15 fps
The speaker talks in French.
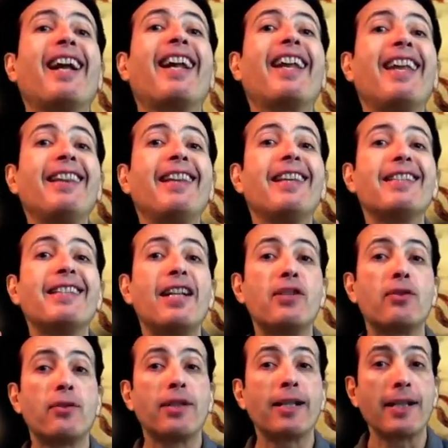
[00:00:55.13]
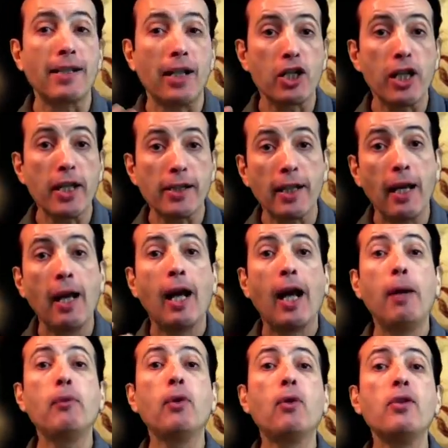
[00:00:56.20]
la quintessence de sa sagesse
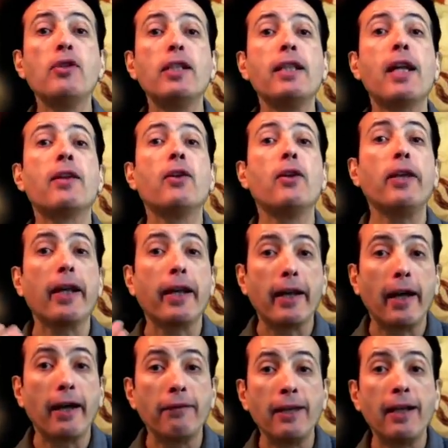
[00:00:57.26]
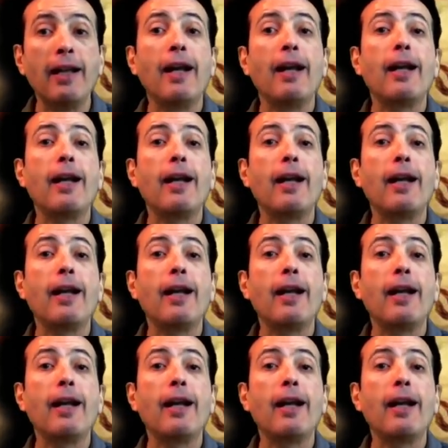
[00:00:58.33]
en me conseillant d'un air grave,